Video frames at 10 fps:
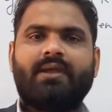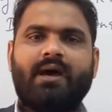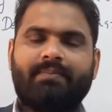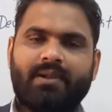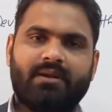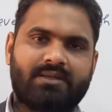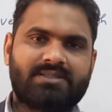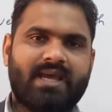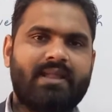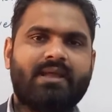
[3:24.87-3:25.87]
यहाँ पर
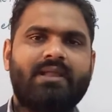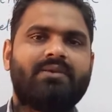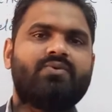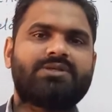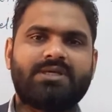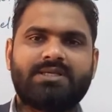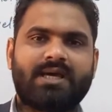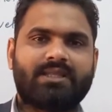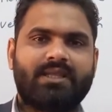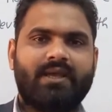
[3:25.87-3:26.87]
डिज़ाइन के लिए यूज किए
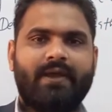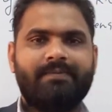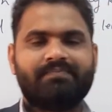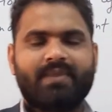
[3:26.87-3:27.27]
जाते हैं